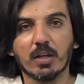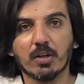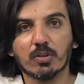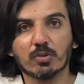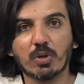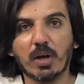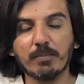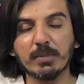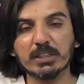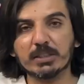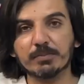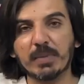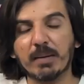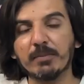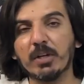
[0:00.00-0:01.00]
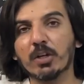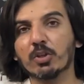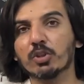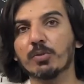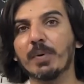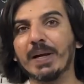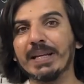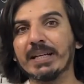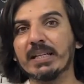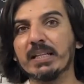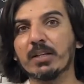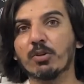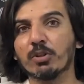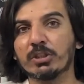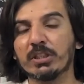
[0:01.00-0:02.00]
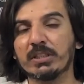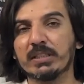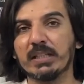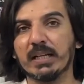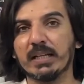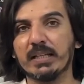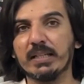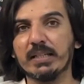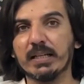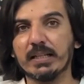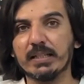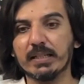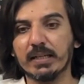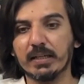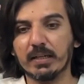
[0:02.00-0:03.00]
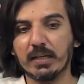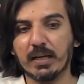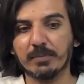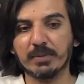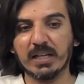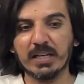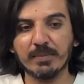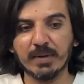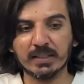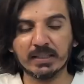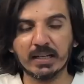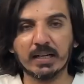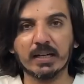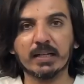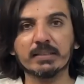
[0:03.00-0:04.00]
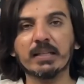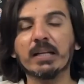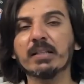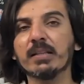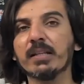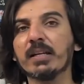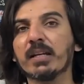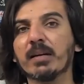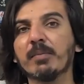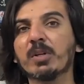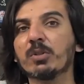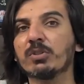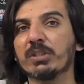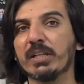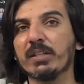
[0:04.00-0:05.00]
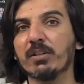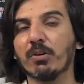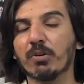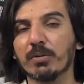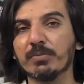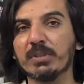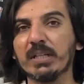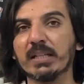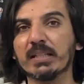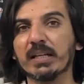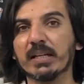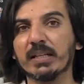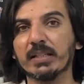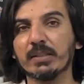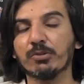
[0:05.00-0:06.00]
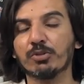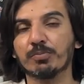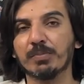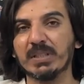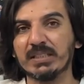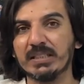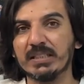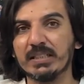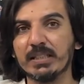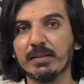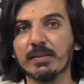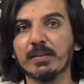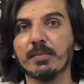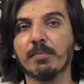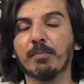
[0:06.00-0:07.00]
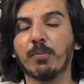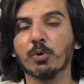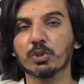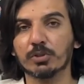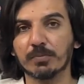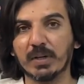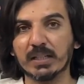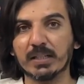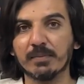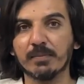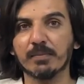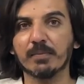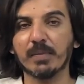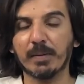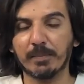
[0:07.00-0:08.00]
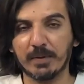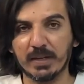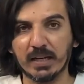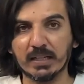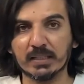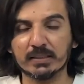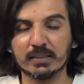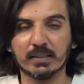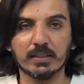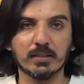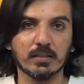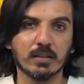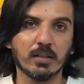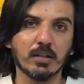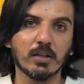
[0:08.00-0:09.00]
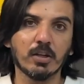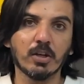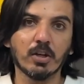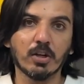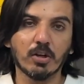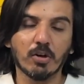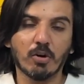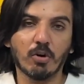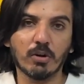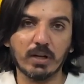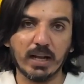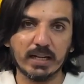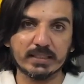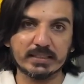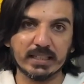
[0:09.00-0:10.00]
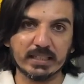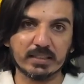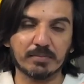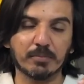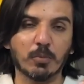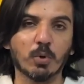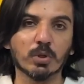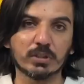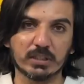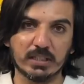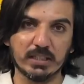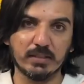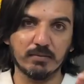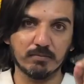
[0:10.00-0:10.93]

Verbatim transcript: तो अब इस मामले को दबाने के लिए कोशिश क्या की जा रही है अब जाहिर बात है अदालत ने कब्र कुशाई का हुक्म दिया ताकि उस बच्ची की पोस्टमार्टम अब किया जा सके और एग्जैक्ट मौत की